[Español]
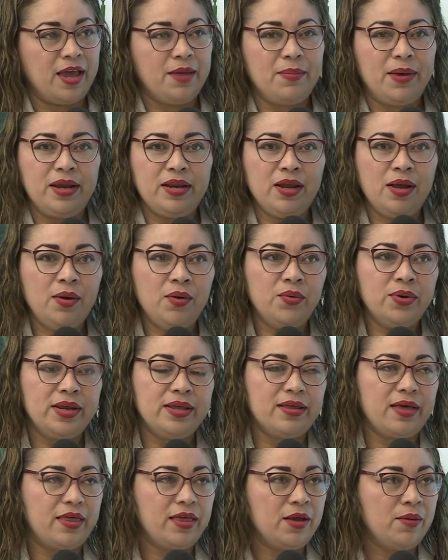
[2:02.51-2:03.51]
Hay varias
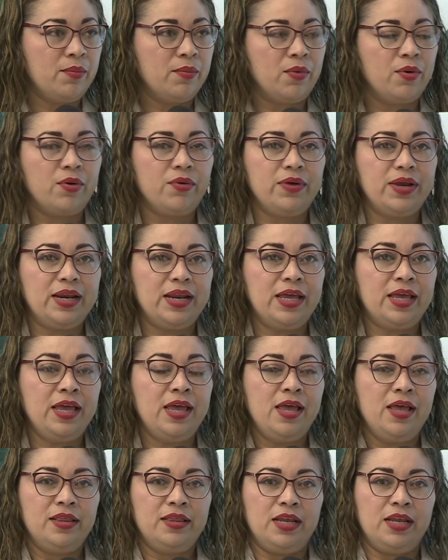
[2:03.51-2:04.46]
unidades móviles,